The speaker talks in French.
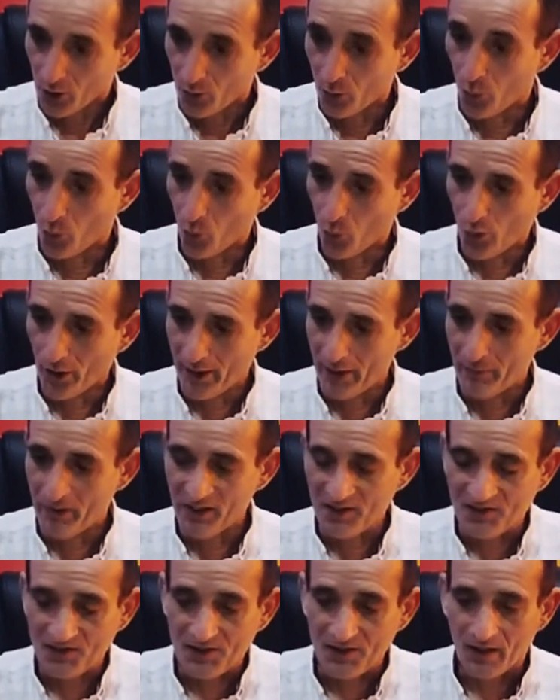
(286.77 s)
Bon, et eh
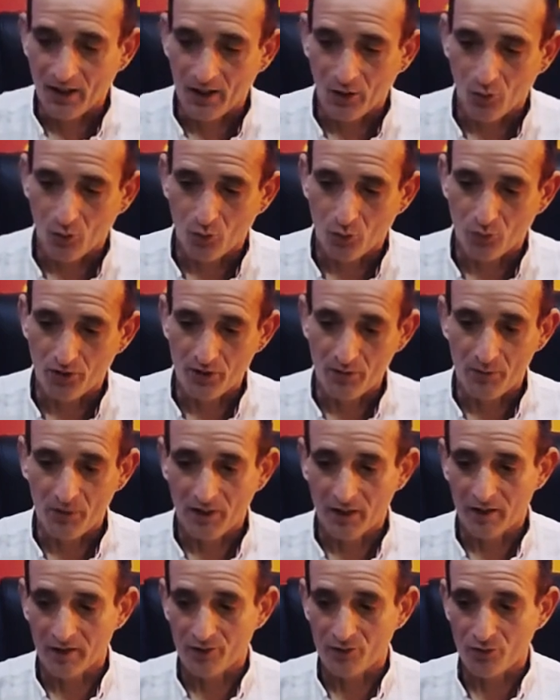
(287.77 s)
bien ici, hein, on nous dit
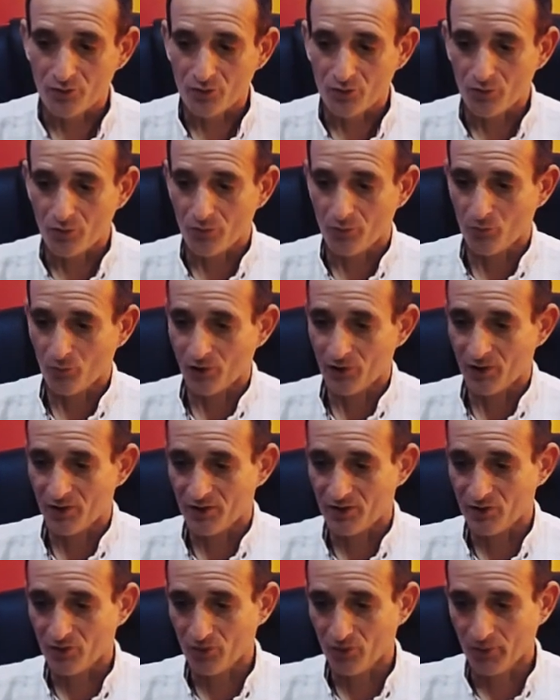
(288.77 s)
bien hein, sur ce mois de
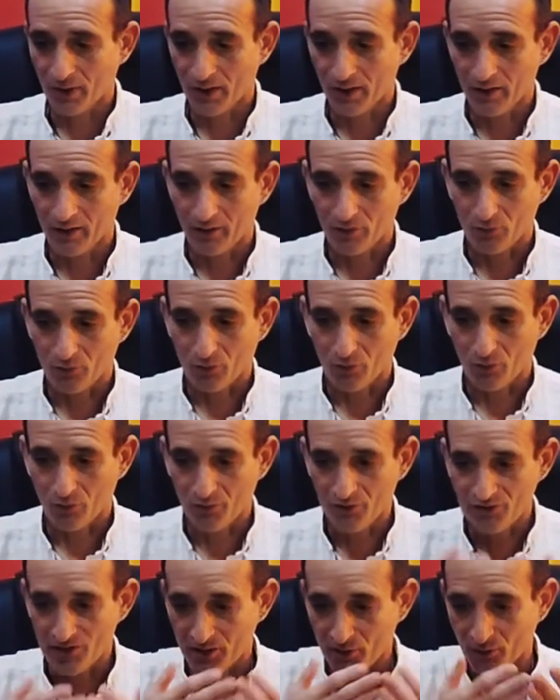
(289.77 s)
décembre, hein, donc en
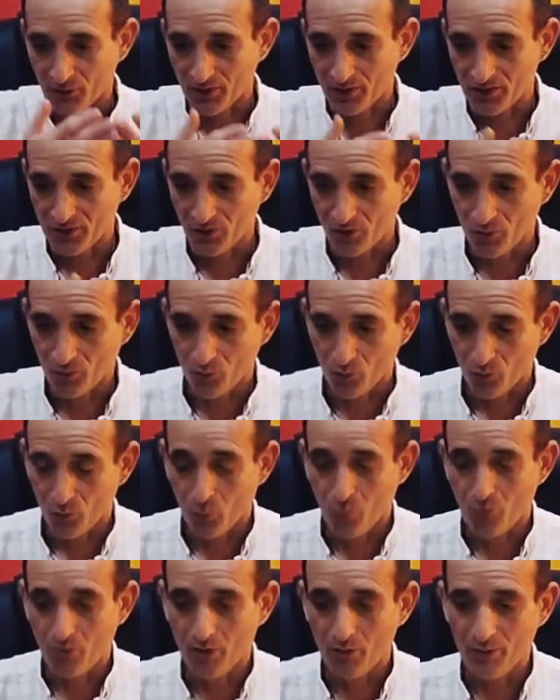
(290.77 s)
visite en décembre,
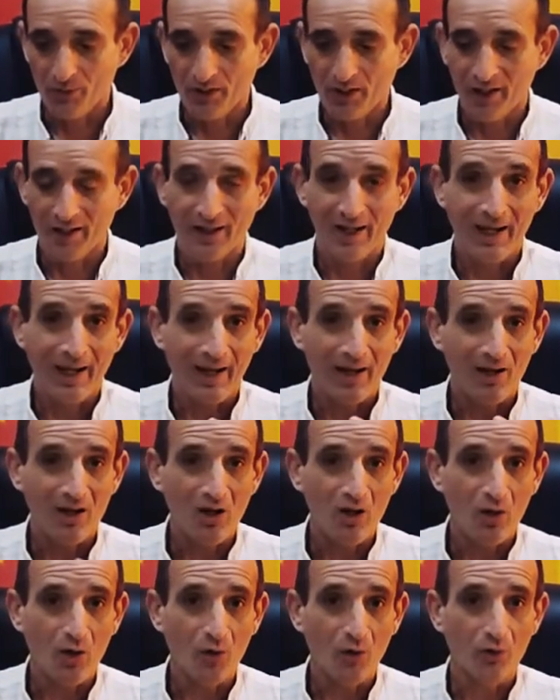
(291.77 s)
on, on voit bien la
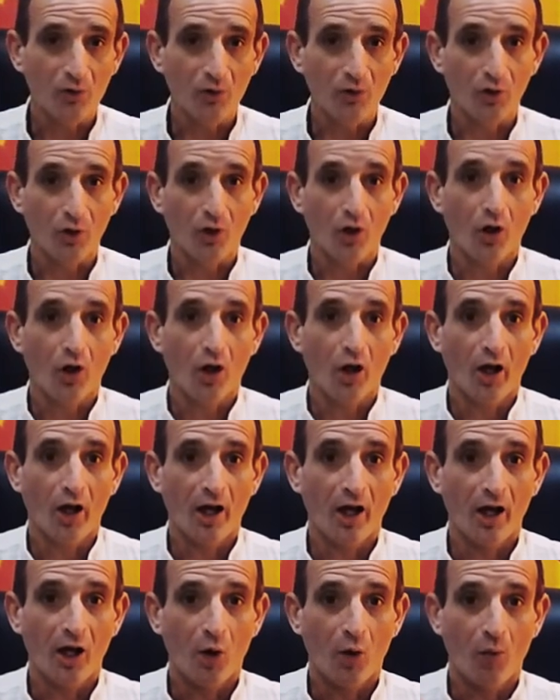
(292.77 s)
lenteur.
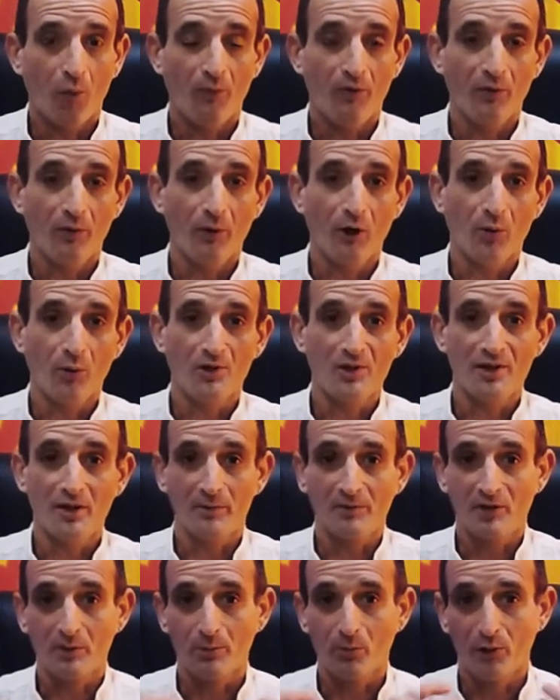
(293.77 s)
on fait voir aussi
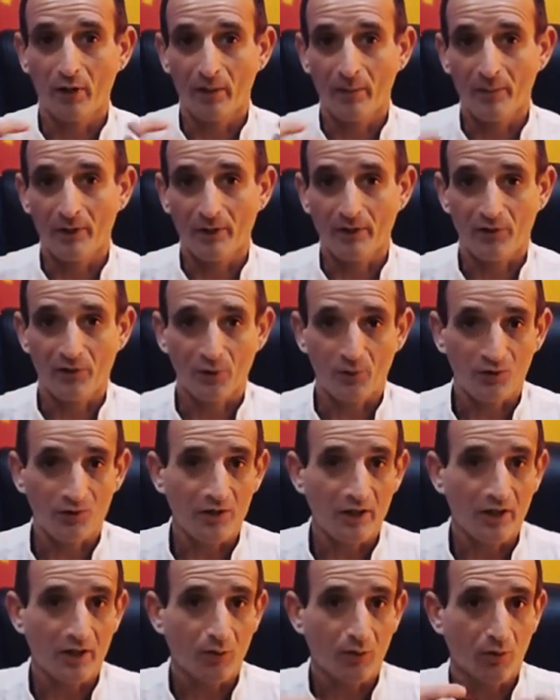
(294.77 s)
un petit peu la perte financière.